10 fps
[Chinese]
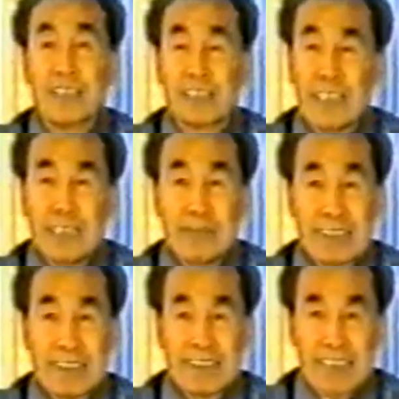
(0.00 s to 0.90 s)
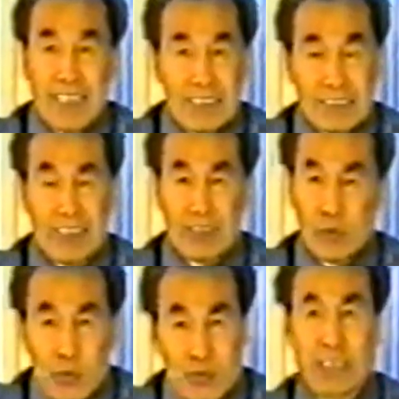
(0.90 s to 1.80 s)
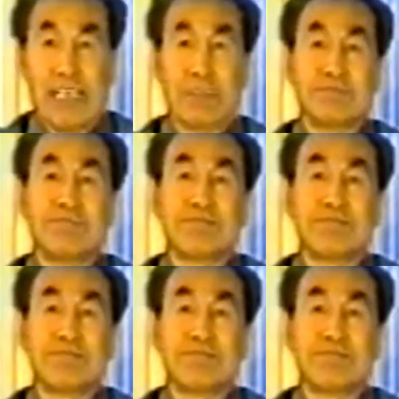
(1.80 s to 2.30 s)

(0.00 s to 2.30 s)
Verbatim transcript: 可以把这三个条件都用起来，